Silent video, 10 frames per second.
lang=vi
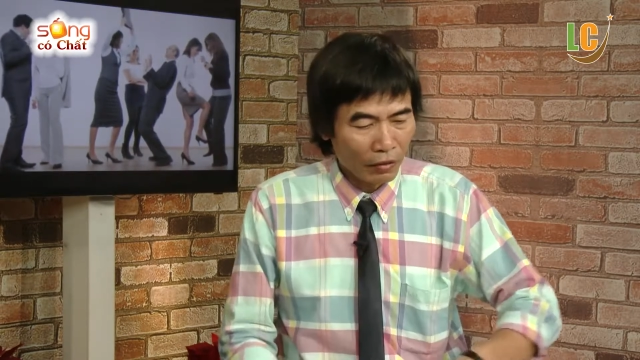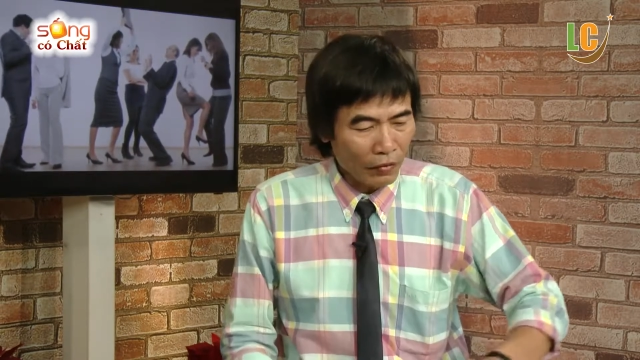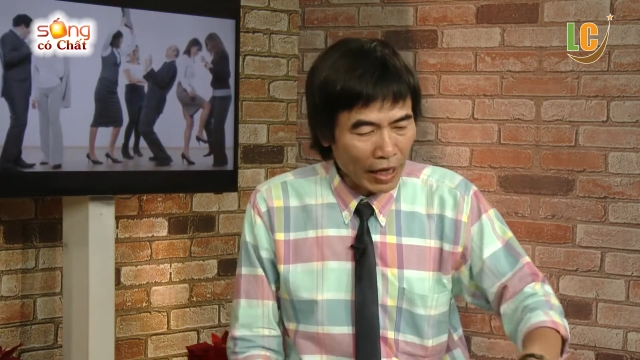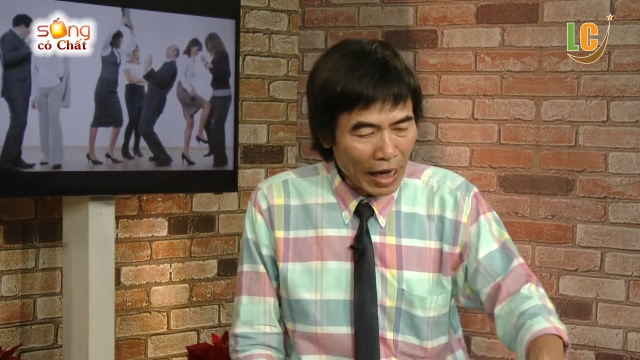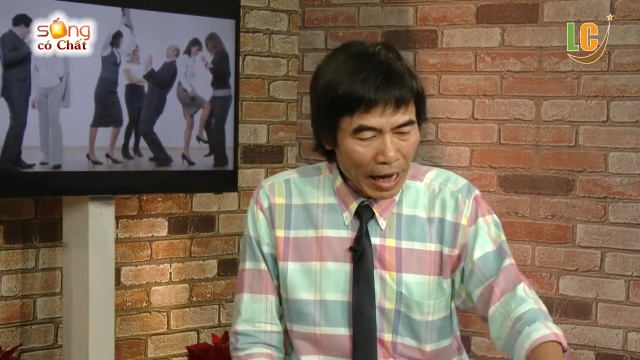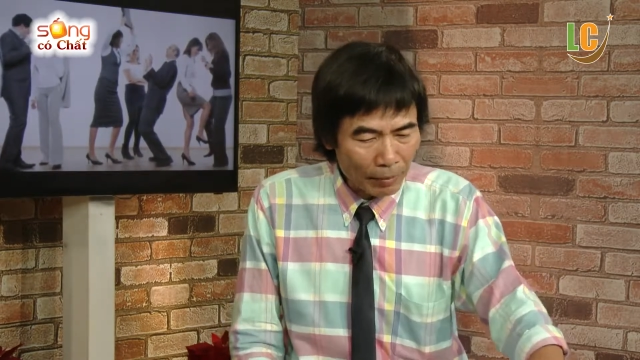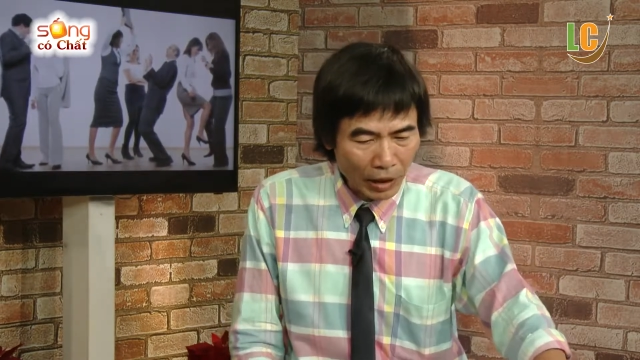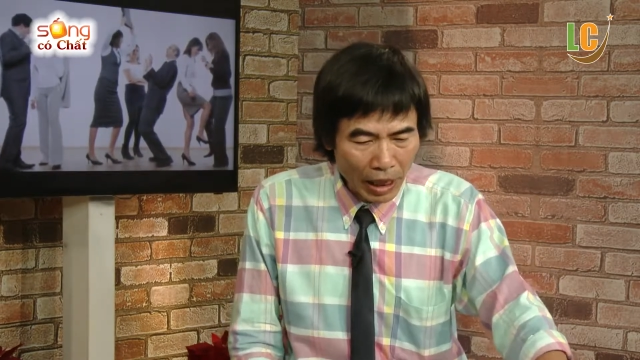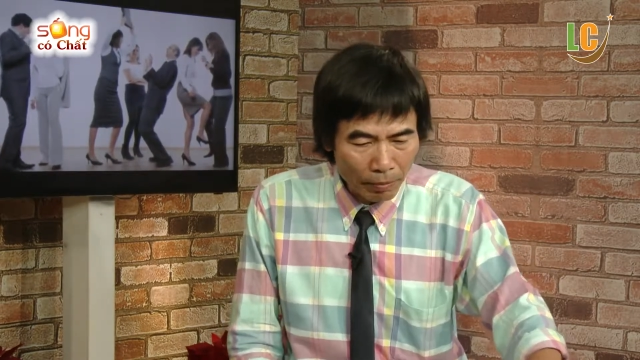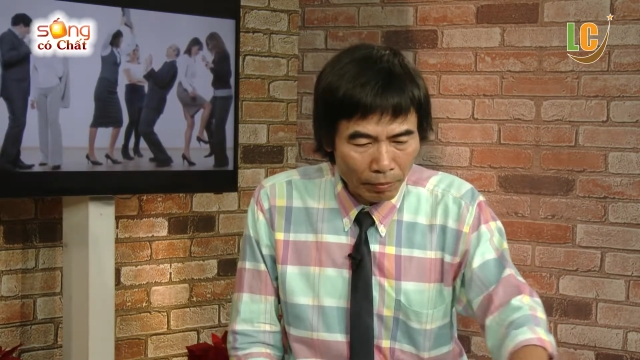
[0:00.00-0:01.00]
phải làm
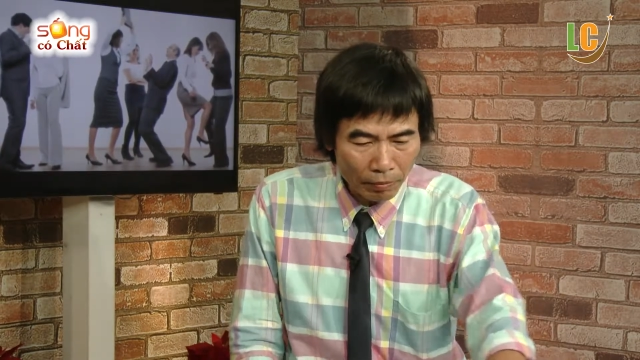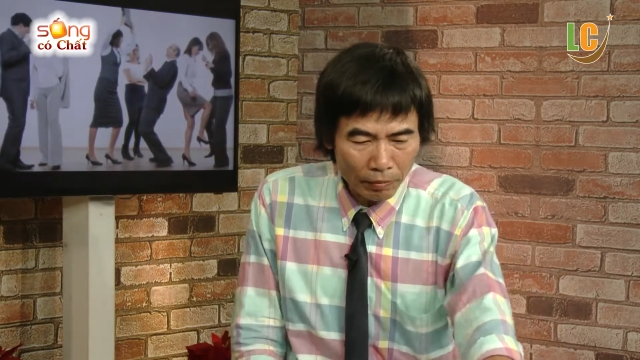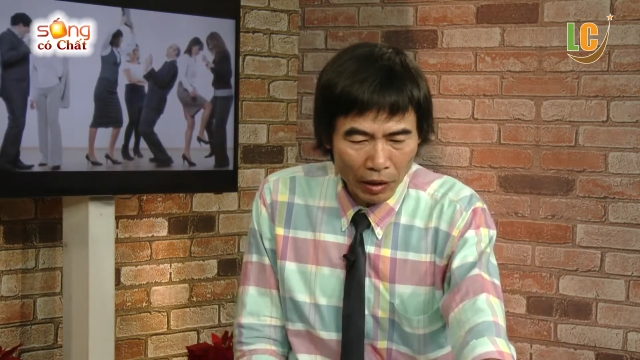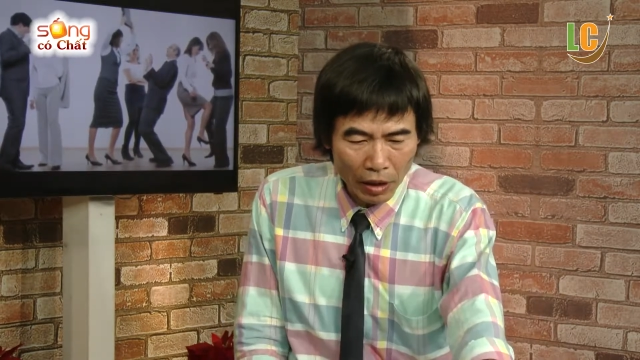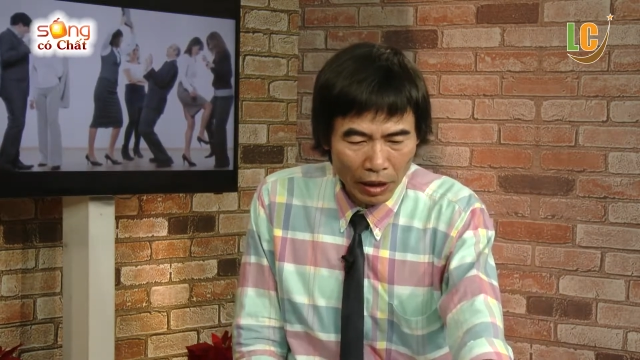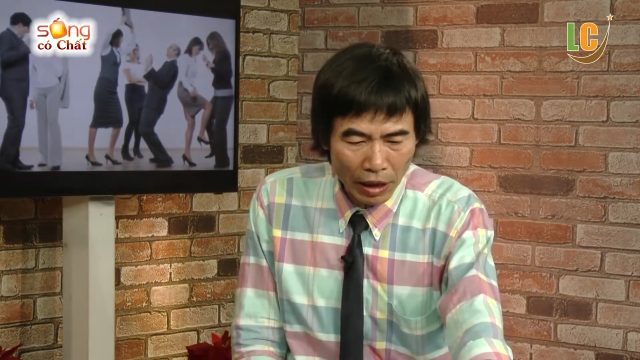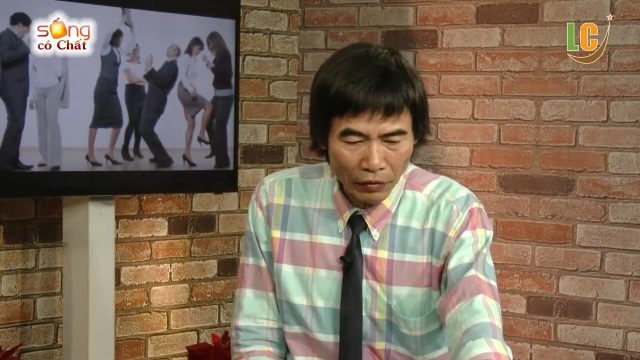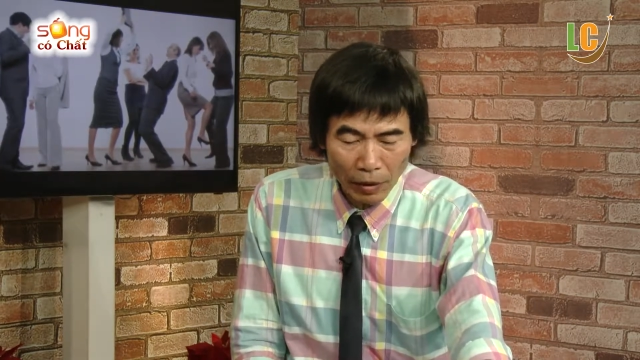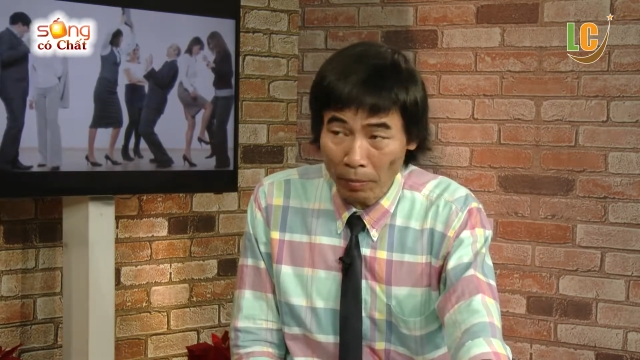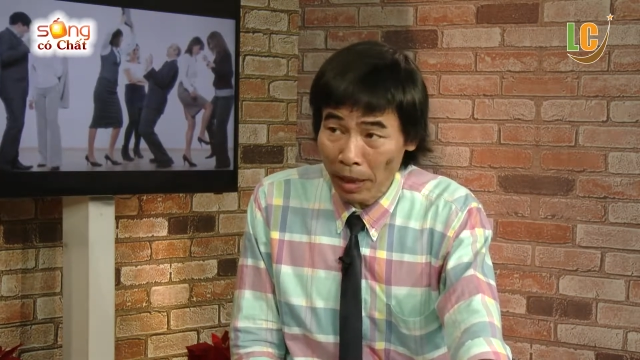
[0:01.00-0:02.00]
thêm được cái
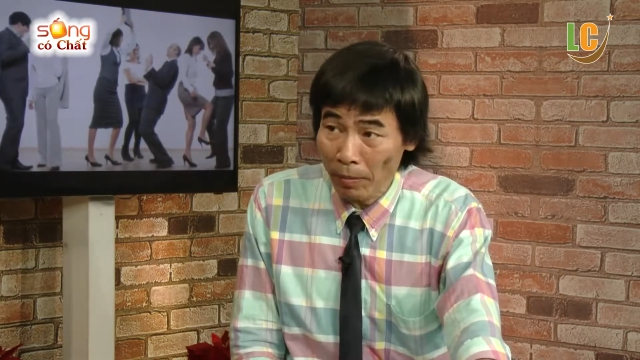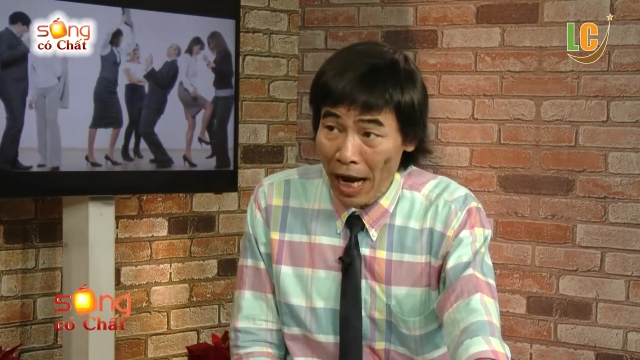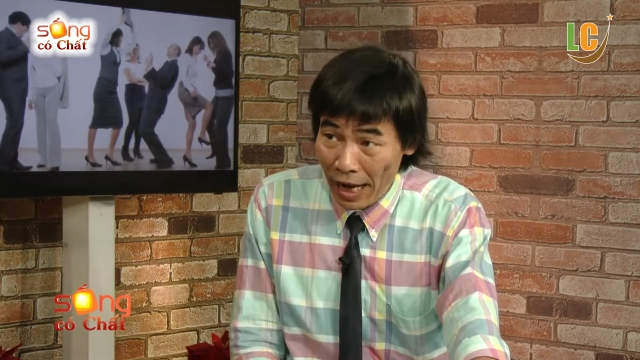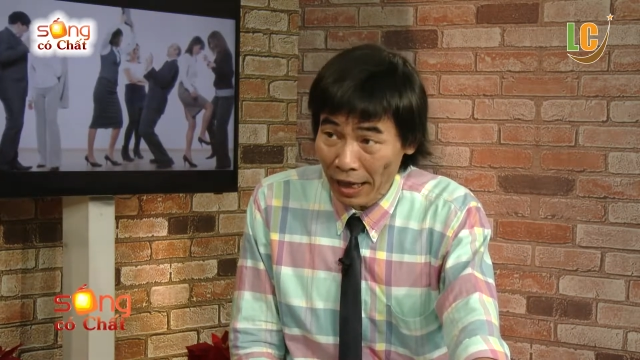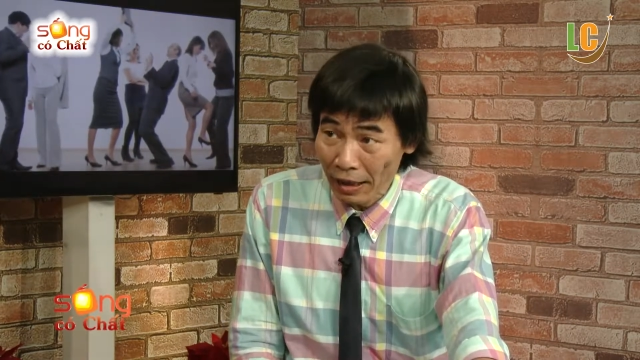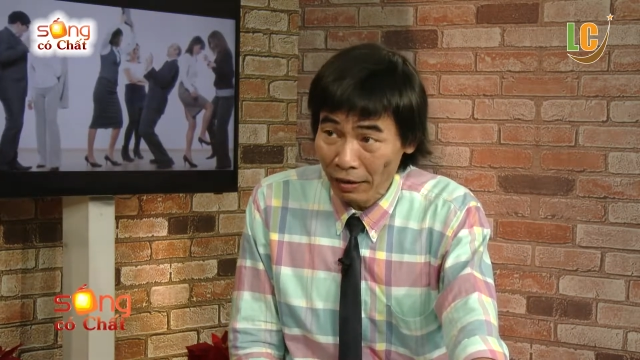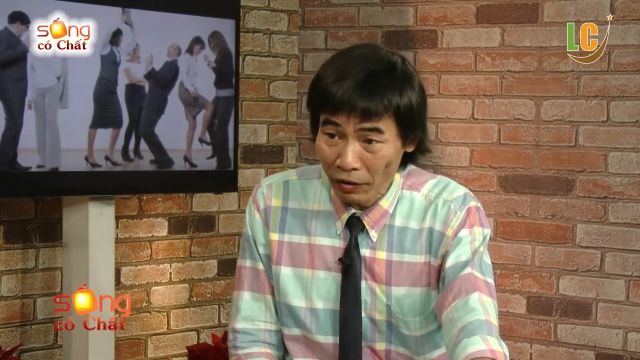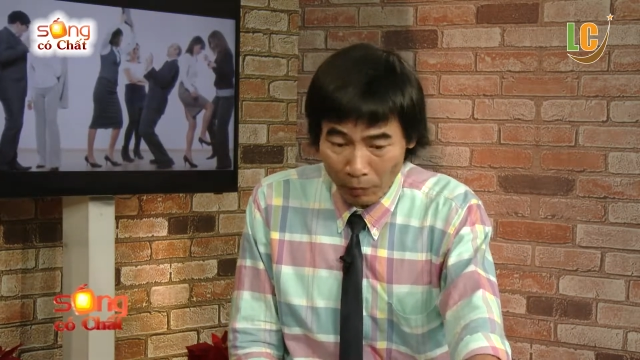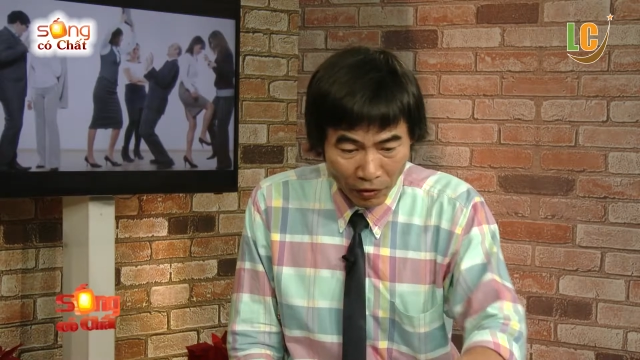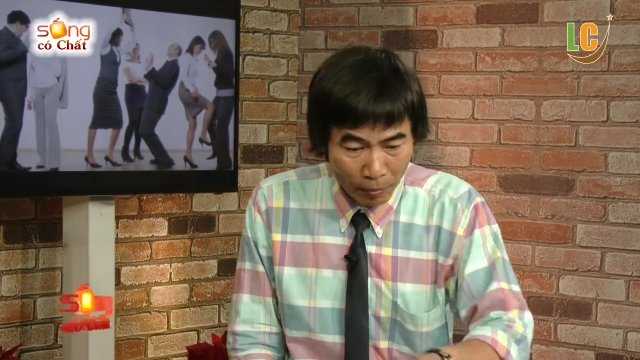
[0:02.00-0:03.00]
phần mềm à
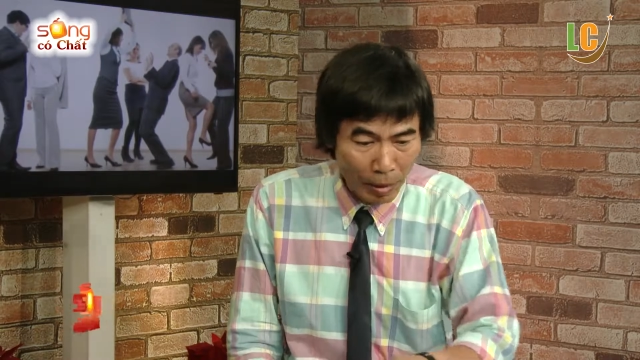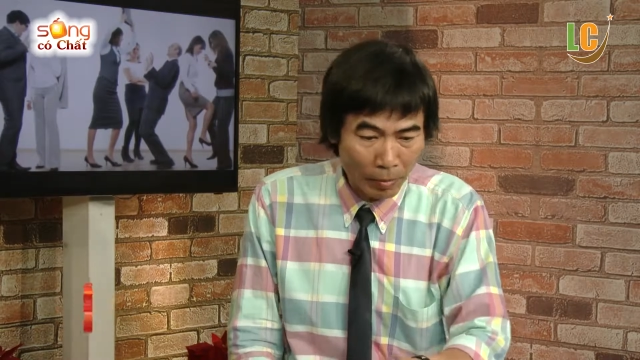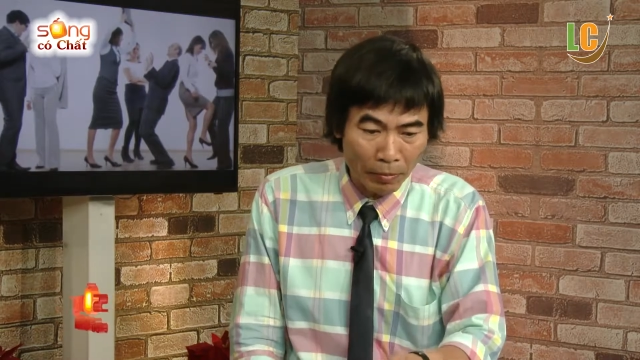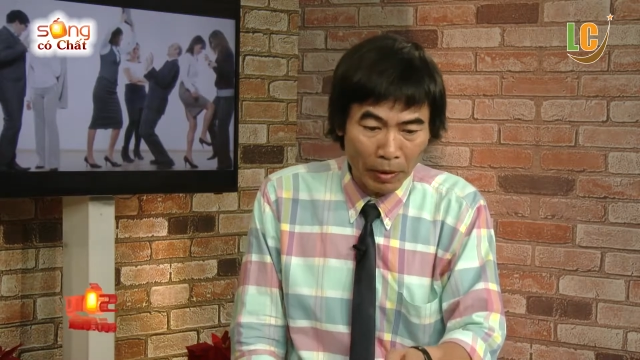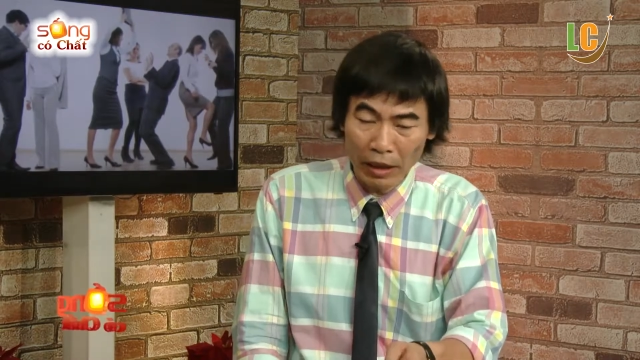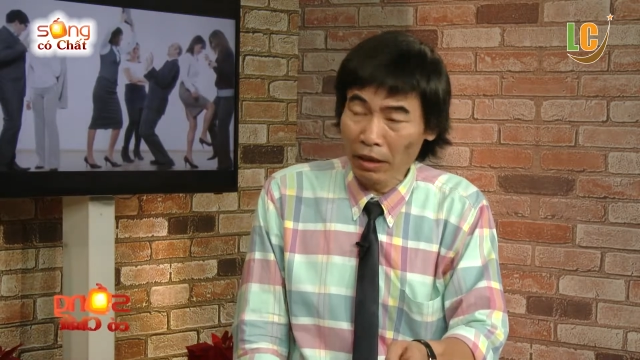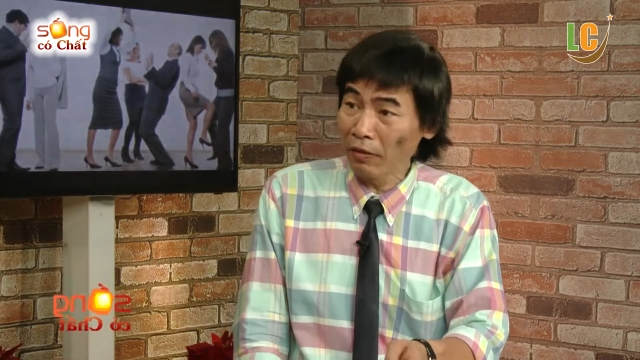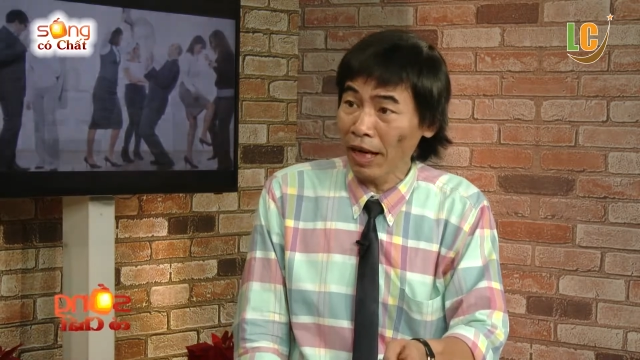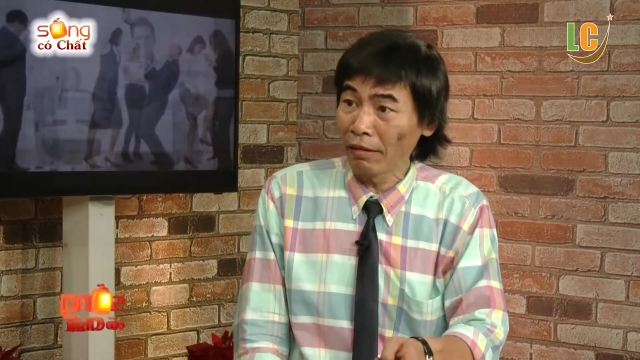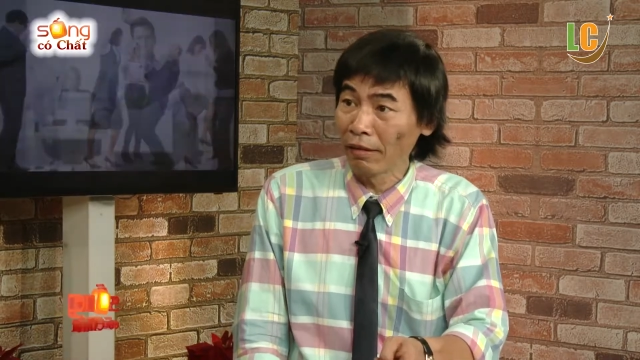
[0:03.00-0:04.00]
vì phần mềm này mới đưa
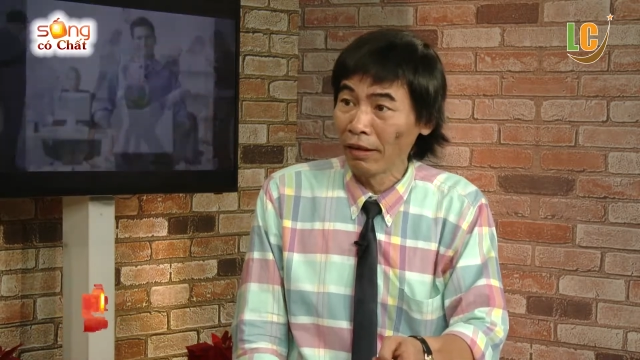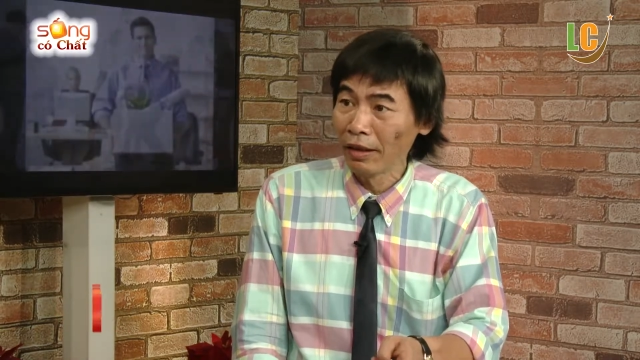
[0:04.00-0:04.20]
vào.